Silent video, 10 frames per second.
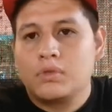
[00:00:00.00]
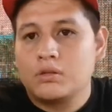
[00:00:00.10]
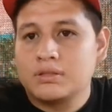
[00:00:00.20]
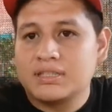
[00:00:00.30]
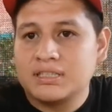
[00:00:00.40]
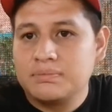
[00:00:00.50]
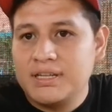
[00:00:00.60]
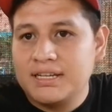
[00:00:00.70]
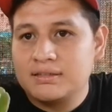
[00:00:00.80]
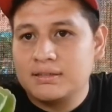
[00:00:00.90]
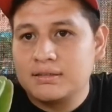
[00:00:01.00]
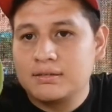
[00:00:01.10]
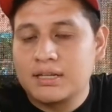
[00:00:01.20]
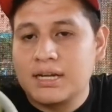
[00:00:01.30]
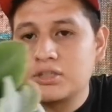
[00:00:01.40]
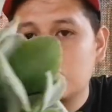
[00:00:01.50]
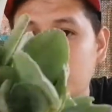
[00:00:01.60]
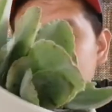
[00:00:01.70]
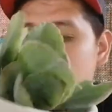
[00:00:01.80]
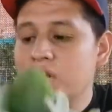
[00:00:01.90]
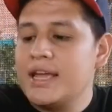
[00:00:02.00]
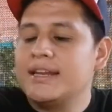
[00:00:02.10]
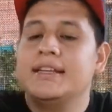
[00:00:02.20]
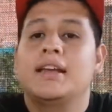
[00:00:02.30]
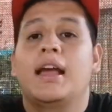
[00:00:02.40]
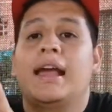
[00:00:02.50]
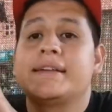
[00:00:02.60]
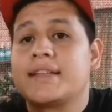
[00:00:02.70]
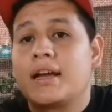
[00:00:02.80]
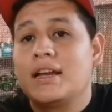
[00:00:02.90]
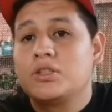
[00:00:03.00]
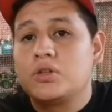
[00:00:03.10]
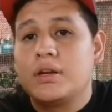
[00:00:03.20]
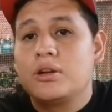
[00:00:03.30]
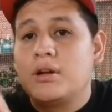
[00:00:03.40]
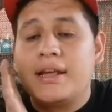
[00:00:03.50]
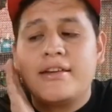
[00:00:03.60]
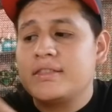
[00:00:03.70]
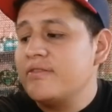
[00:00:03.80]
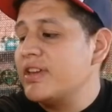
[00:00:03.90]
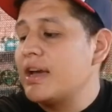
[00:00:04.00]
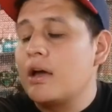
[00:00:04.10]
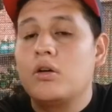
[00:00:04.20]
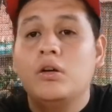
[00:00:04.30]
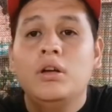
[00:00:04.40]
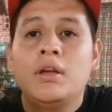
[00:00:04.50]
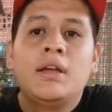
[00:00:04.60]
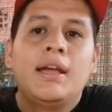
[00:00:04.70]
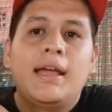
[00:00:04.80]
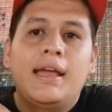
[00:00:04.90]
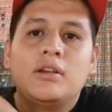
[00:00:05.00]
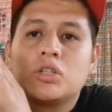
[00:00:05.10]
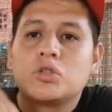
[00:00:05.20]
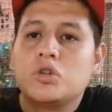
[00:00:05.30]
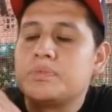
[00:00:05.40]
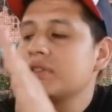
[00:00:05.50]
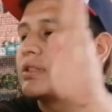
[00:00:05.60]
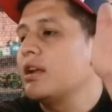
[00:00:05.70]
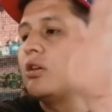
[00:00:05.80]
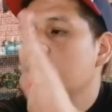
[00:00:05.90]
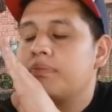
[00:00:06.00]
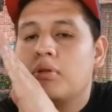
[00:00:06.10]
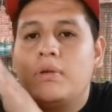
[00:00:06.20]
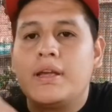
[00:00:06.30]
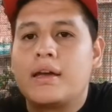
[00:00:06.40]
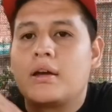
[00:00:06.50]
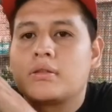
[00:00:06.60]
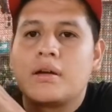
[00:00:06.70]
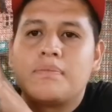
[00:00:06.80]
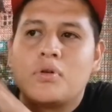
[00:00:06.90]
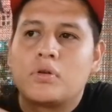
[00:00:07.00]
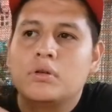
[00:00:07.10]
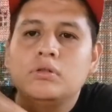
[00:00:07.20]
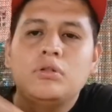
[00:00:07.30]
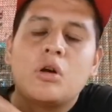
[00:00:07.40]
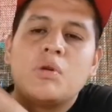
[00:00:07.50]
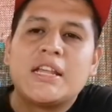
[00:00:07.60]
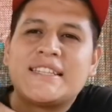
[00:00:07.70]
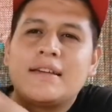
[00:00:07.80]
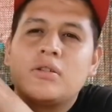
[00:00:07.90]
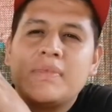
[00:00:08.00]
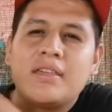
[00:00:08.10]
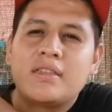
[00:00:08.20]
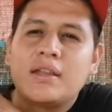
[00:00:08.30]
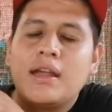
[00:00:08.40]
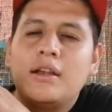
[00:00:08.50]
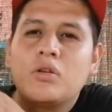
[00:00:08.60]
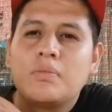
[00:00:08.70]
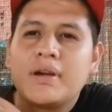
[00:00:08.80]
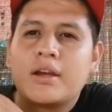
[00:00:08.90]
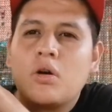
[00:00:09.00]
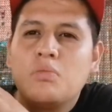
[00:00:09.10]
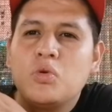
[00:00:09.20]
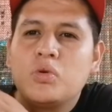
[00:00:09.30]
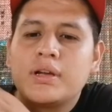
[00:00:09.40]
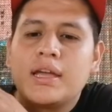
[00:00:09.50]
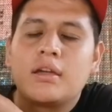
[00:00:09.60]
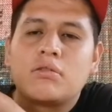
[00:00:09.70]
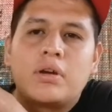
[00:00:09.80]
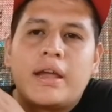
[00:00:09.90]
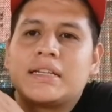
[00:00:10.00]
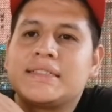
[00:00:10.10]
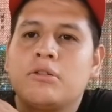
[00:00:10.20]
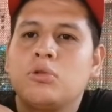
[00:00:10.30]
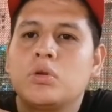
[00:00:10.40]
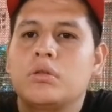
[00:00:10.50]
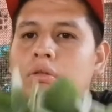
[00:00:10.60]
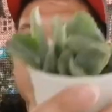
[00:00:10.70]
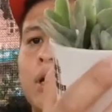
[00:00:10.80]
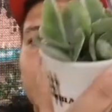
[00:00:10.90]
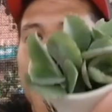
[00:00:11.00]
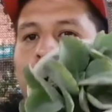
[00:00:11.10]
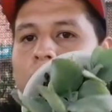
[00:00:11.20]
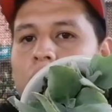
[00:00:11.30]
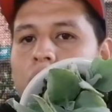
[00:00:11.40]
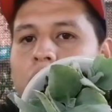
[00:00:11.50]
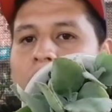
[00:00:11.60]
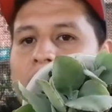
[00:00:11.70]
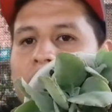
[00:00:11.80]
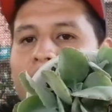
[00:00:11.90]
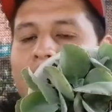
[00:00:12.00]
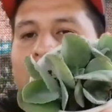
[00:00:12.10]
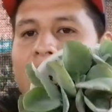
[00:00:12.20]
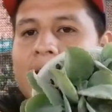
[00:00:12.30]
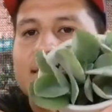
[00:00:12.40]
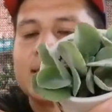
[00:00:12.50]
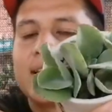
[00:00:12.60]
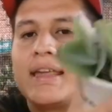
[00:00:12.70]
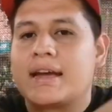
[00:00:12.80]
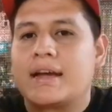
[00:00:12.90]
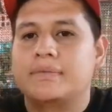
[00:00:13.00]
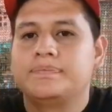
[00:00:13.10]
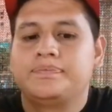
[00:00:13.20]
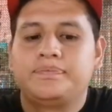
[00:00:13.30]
Entonces miren, Gastonis Bunieri. Este de no lo he identificado en los grupos que lo he publicado tampoco. Como les digo, me dicen es el nombre común que es orejas de burro y lo busco y me sale este de acá.